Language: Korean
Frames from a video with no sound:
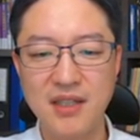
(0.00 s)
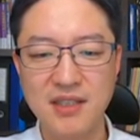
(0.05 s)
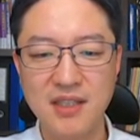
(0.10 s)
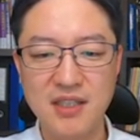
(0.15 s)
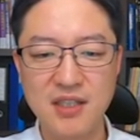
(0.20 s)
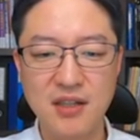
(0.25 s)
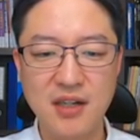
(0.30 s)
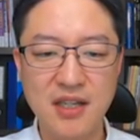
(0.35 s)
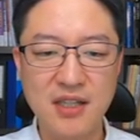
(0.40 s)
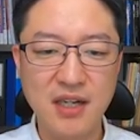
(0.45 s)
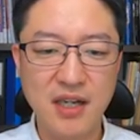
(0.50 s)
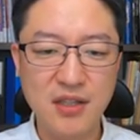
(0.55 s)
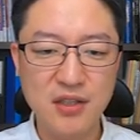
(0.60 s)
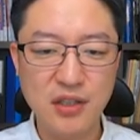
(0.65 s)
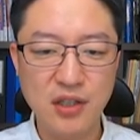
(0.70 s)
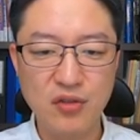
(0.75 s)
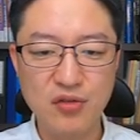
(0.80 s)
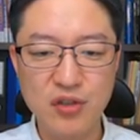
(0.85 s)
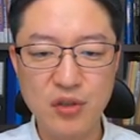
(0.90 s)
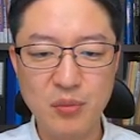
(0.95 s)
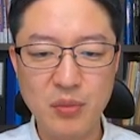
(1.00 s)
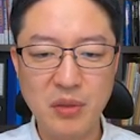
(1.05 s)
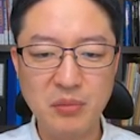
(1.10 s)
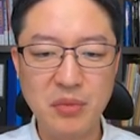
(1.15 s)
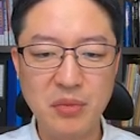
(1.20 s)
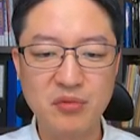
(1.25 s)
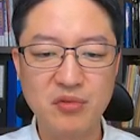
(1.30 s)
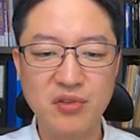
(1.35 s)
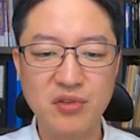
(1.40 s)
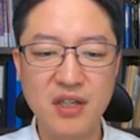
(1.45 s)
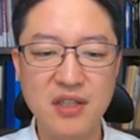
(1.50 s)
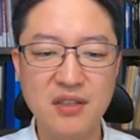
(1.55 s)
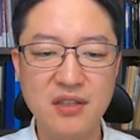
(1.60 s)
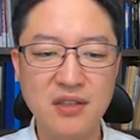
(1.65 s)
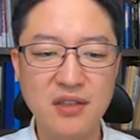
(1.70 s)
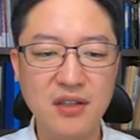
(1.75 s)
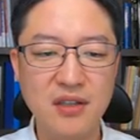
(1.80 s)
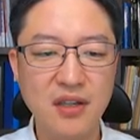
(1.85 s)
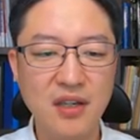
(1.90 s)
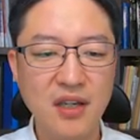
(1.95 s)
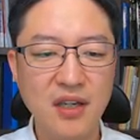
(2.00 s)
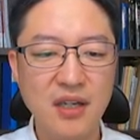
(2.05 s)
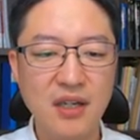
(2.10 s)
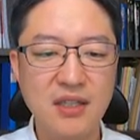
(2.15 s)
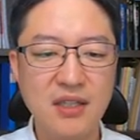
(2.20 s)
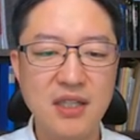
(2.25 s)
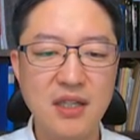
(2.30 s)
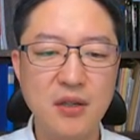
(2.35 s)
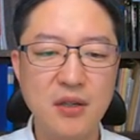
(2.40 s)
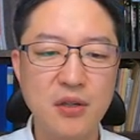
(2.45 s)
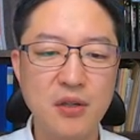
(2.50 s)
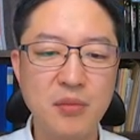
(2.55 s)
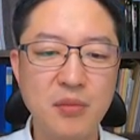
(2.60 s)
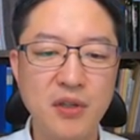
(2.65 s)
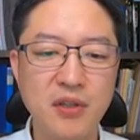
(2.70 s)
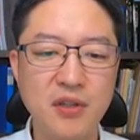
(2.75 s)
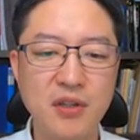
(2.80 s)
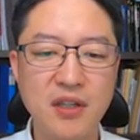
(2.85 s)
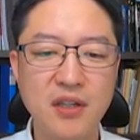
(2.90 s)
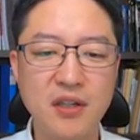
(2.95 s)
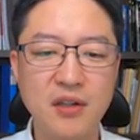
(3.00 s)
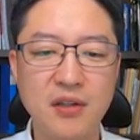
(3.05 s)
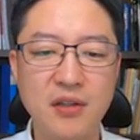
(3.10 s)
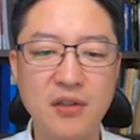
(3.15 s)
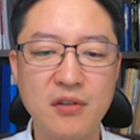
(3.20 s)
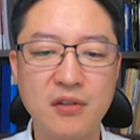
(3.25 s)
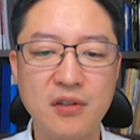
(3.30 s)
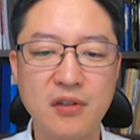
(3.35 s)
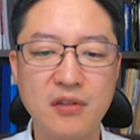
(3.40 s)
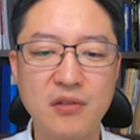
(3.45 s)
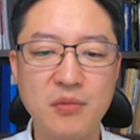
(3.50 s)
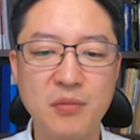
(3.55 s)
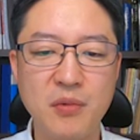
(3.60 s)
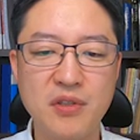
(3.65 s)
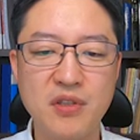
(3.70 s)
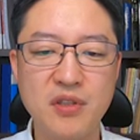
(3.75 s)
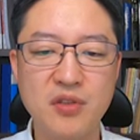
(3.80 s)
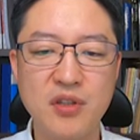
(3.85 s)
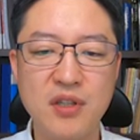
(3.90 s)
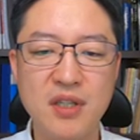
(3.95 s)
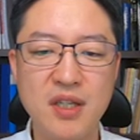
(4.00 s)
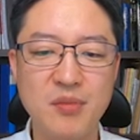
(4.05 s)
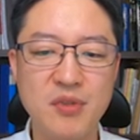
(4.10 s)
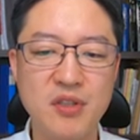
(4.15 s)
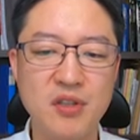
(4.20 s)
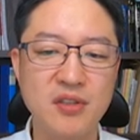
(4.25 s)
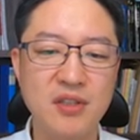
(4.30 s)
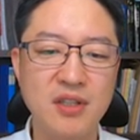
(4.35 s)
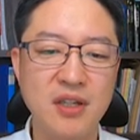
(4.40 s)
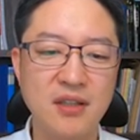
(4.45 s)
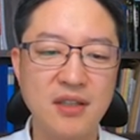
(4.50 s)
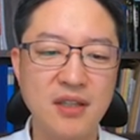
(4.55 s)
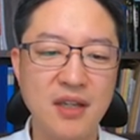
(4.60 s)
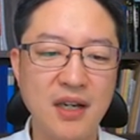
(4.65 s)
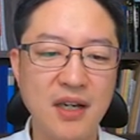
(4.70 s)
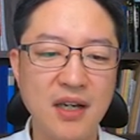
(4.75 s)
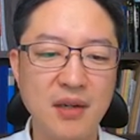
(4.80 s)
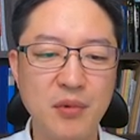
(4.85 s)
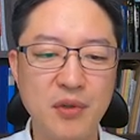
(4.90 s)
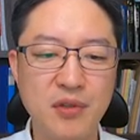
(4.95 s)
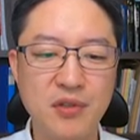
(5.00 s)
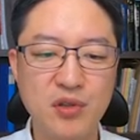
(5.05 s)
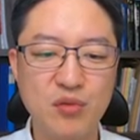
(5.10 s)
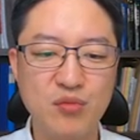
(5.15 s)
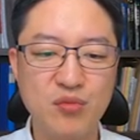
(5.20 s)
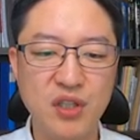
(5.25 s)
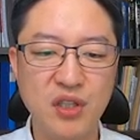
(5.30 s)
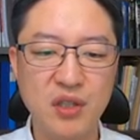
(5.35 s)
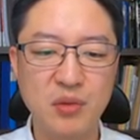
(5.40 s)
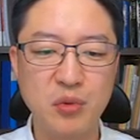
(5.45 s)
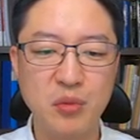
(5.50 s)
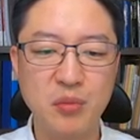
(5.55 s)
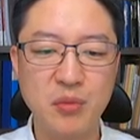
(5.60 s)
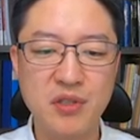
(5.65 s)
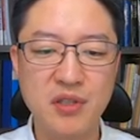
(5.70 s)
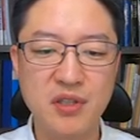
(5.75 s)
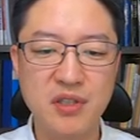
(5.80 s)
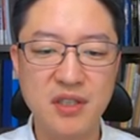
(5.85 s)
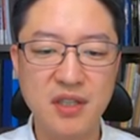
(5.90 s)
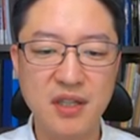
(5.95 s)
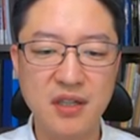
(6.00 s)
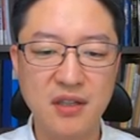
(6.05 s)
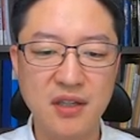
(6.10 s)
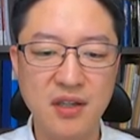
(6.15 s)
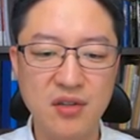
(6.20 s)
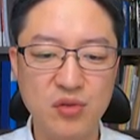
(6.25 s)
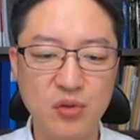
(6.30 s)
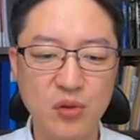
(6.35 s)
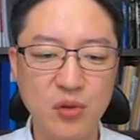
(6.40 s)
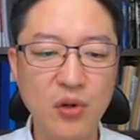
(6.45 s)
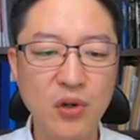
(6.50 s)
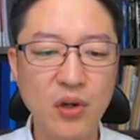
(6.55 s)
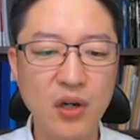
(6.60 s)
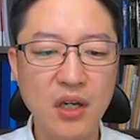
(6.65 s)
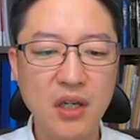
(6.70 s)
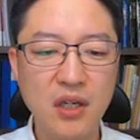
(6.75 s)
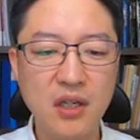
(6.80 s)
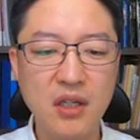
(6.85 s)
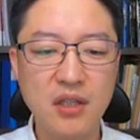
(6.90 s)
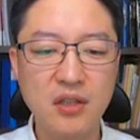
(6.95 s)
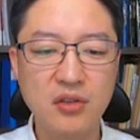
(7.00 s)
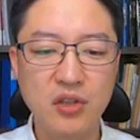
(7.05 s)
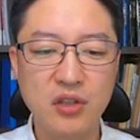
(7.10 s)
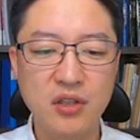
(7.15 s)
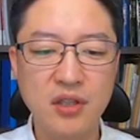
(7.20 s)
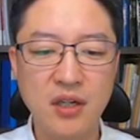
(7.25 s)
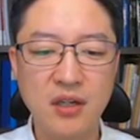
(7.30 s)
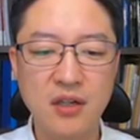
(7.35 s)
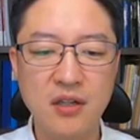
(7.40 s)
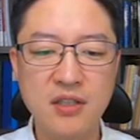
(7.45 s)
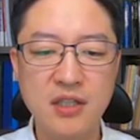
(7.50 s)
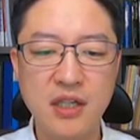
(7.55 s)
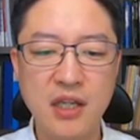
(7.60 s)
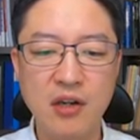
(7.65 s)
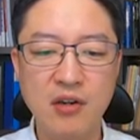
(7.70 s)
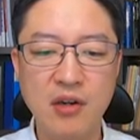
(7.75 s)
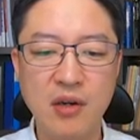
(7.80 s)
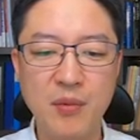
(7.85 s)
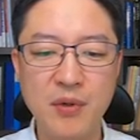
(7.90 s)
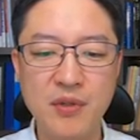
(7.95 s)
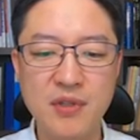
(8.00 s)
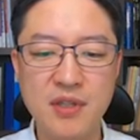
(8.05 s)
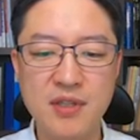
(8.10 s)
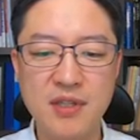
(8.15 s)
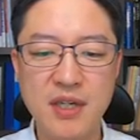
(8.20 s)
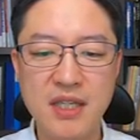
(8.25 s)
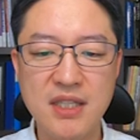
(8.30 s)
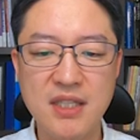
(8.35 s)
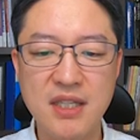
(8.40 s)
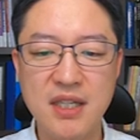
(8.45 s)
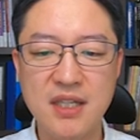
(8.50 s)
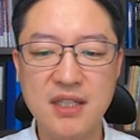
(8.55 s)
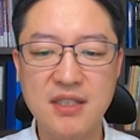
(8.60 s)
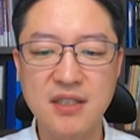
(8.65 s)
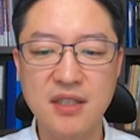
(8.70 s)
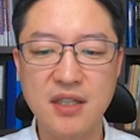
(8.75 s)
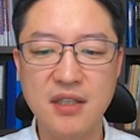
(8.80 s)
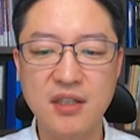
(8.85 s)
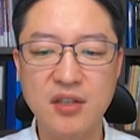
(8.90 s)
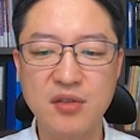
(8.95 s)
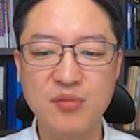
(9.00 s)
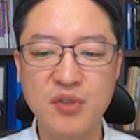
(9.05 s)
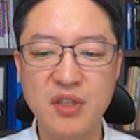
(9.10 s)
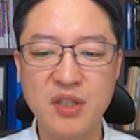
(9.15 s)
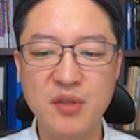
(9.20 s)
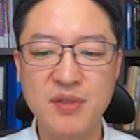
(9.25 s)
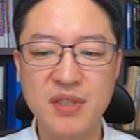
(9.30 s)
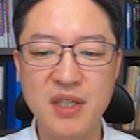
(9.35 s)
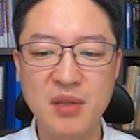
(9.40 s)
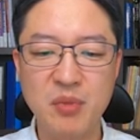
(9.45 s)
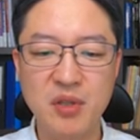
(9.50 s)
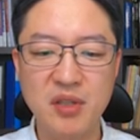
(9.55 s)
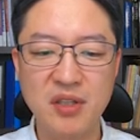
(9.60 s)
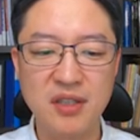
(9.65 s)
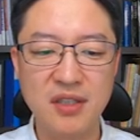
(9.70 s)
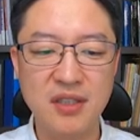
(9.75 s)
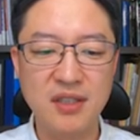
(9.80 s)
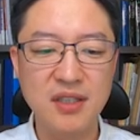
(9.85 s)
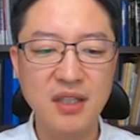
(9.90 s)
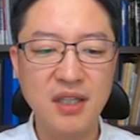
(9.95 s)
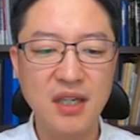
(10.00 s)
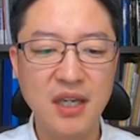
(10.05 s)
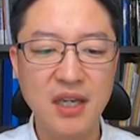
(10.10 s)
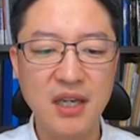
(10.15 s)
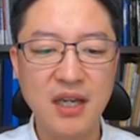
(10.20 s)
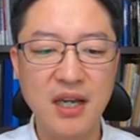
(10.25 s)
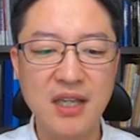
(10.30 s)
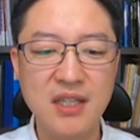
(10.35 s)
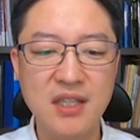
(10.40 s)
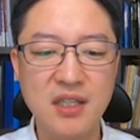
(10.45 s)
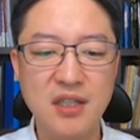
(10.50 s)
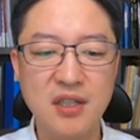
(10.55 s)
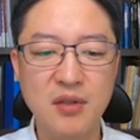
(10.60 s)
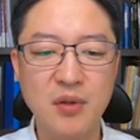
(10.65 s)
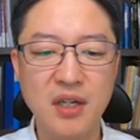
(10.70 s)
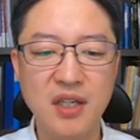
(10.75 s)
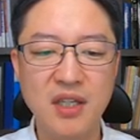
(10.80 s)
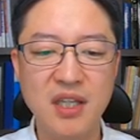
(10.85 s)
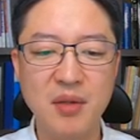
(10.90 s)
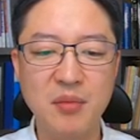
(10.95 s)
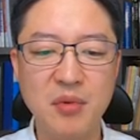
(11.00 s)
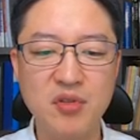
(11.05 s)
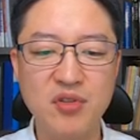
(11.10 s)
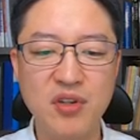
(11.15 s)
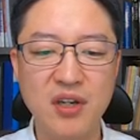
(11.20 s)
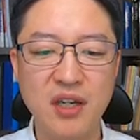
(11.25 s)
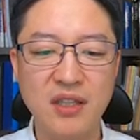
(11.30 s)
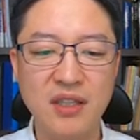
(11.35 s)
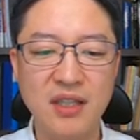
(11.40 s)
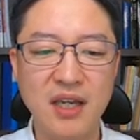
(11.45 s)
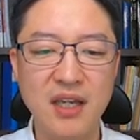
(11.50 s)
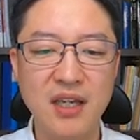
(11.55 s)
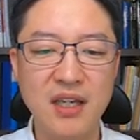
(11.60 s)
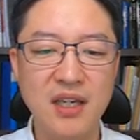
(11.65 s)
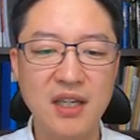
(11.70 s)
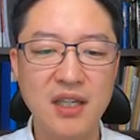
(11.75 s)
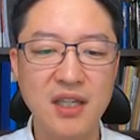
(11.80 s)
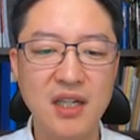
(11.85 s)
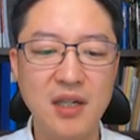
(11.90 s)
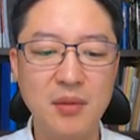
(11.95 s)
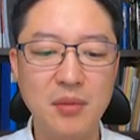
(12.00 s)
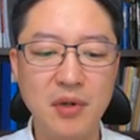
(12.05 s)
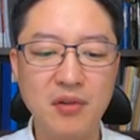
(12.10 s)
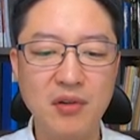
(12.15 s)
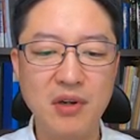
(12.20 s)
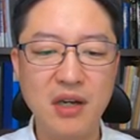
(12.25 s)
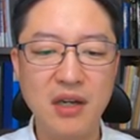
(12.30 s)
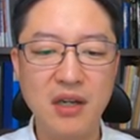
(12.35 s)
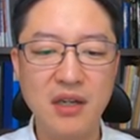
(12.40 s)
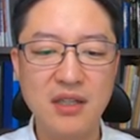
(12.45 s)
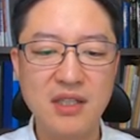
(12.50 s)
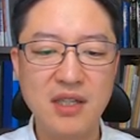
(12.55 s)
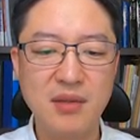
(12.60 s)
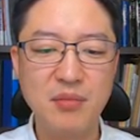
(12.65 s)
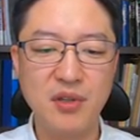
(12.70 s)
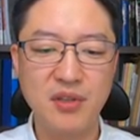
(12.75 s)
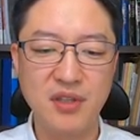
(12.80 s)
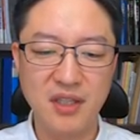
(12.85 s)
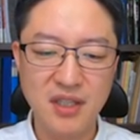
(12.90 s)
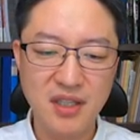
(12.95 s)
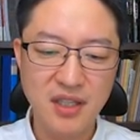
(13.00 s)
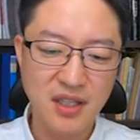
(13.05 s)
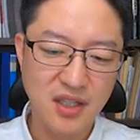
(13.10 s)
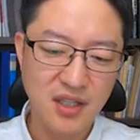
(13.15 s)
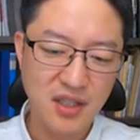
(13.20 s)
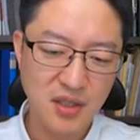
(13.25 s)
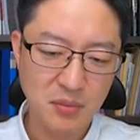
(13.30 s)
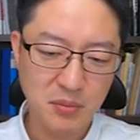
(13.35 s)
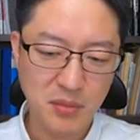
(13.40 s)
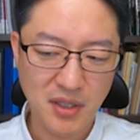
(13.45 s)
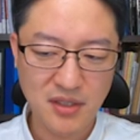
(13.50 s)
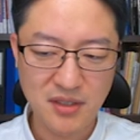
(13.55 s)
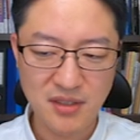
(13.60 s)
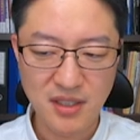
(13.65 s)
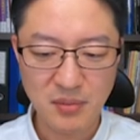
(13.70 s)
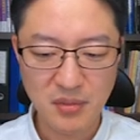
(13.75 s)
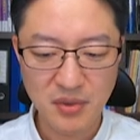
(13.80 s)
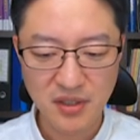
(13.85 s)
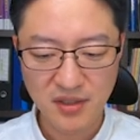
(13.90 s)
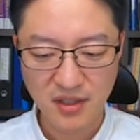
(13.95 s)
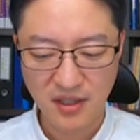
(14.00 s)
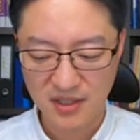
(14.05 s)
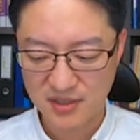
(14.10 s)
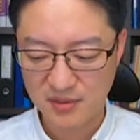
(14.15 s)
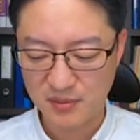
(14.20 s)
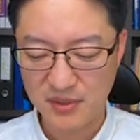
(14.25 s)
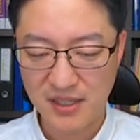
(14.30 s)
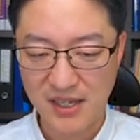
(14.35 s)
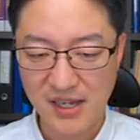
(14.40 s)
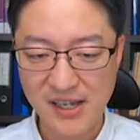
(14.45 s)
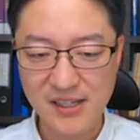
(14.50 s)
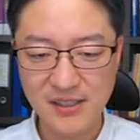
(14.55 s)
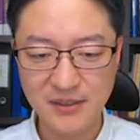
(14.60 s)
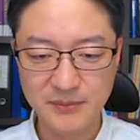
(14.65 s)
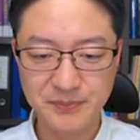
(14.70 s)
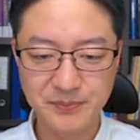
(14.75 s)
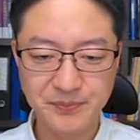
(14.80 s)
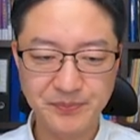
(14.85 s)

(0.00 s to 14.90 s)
따라서 가장 안전한 운전 방법 두 가지는요, 차로를 변경하기 어려울 경우 버스 뒤에 잠시 정차했다가 버스의 움직임을 보면서 진행을 해주고, 뒤따르는 차량과 버스에서 하차하는 승객들의 움직임을 살피는 등 안전을 확인하며 주행한다. 일 번과 삼 번이 맞는 답이 되겠습니다.